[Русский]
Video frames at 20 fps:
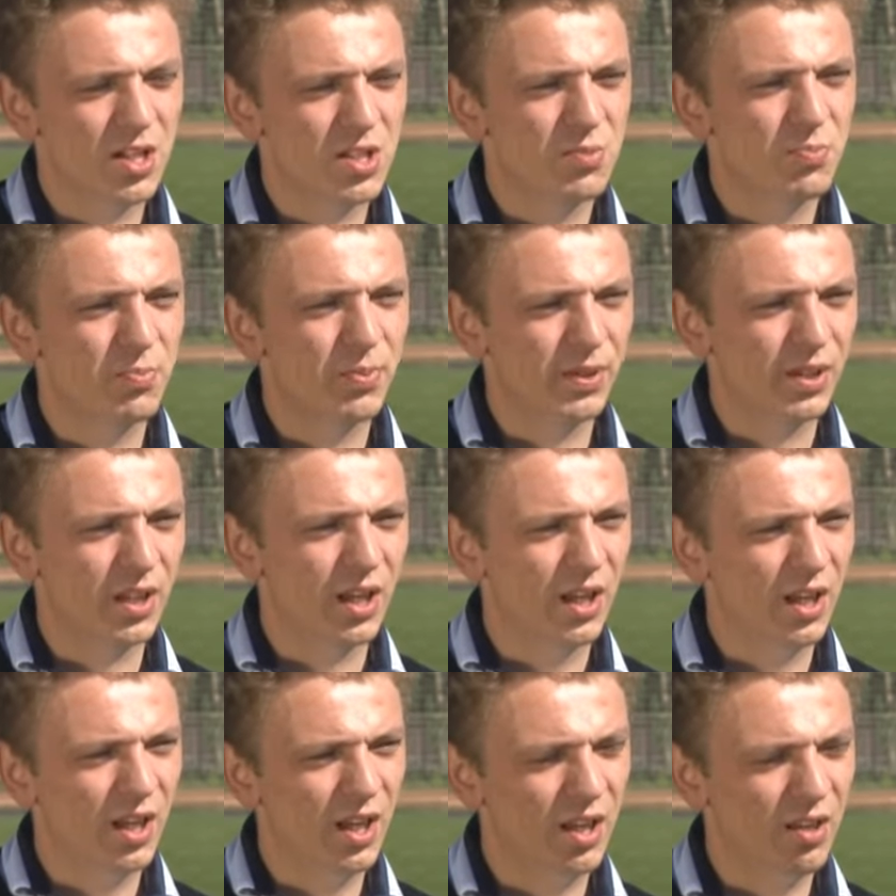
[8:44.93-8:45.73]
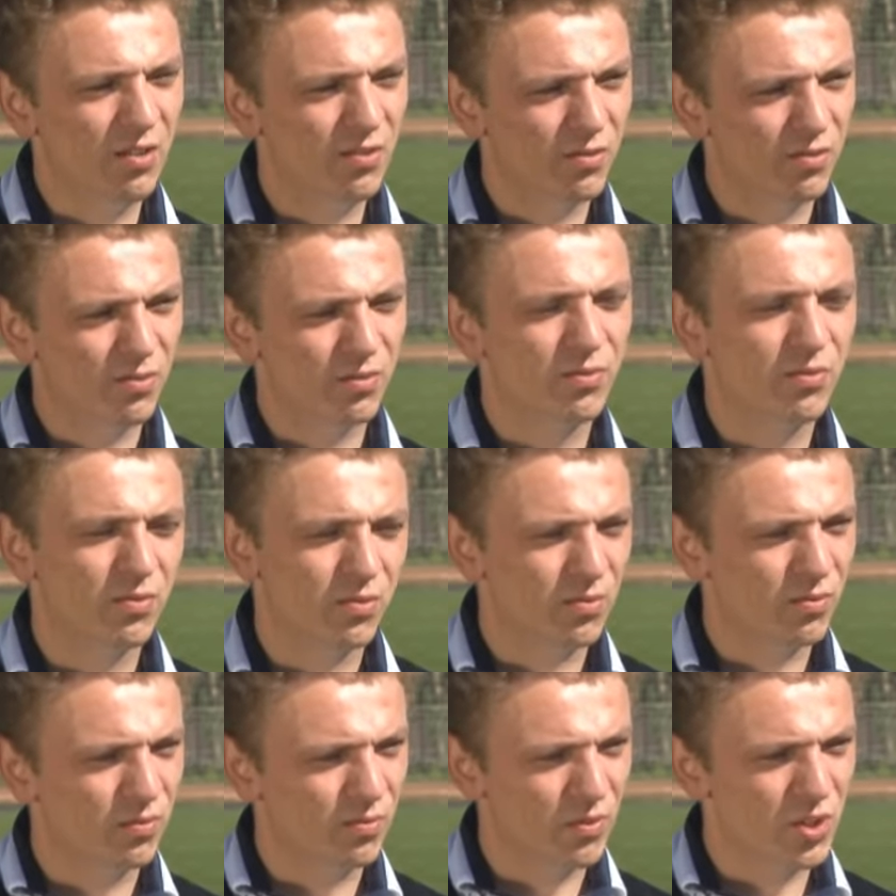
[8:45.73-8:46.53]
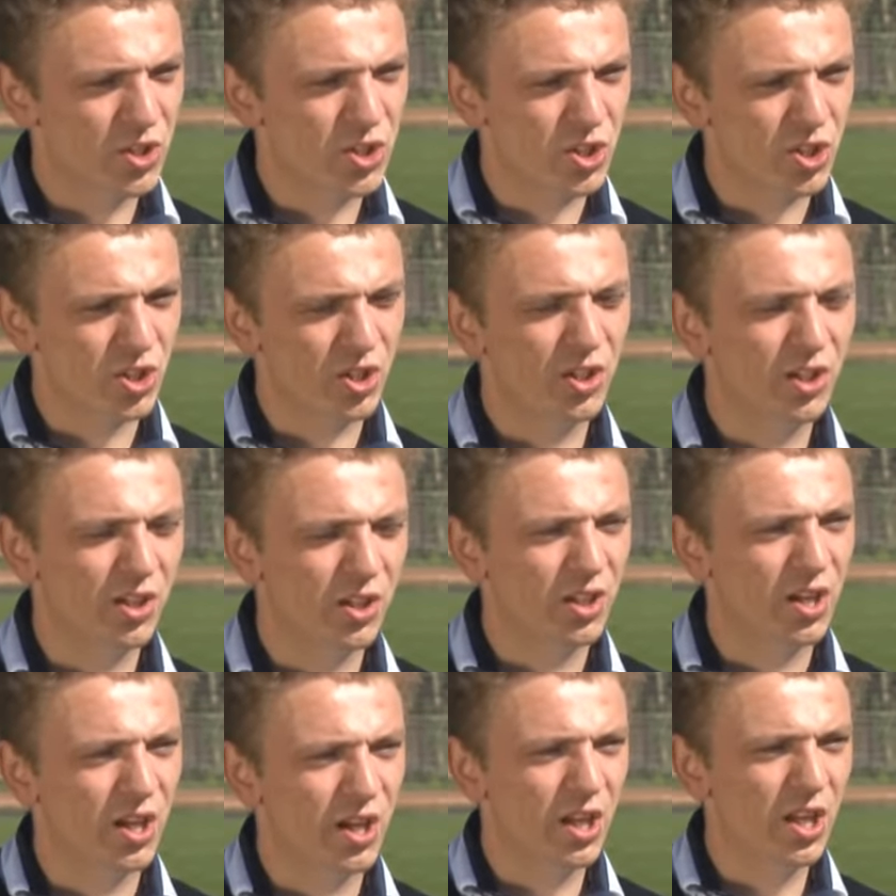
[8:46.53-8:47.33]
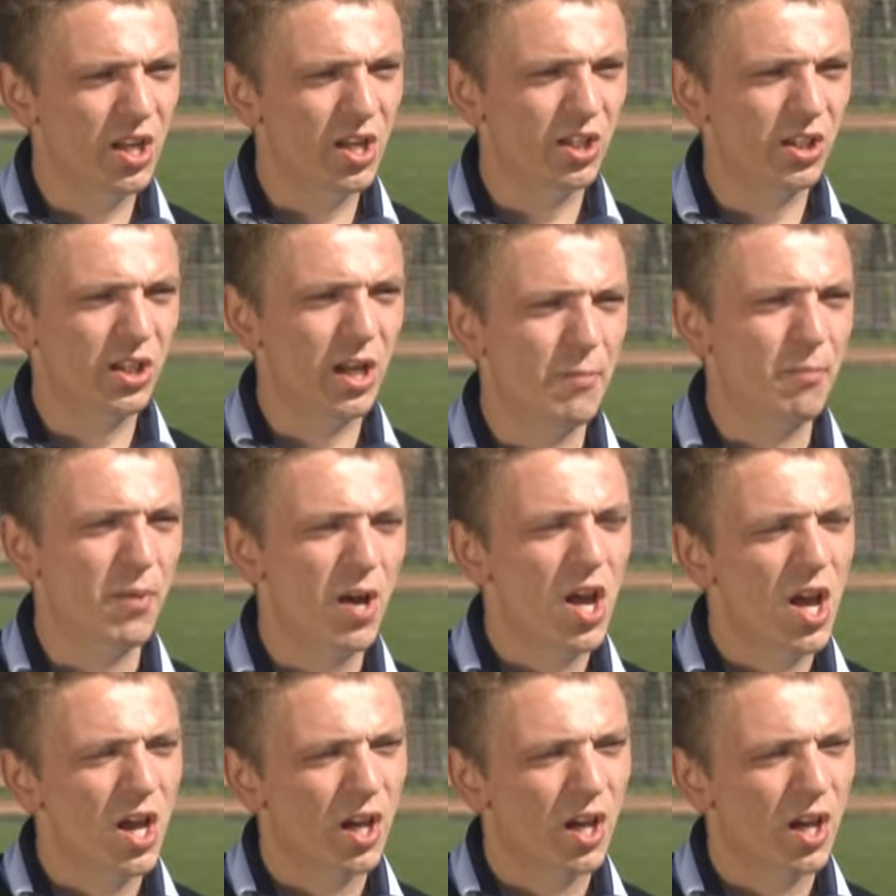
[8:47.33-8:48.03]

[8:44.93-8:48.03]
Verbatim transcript: о «Спартаке» и в вашей карьере там,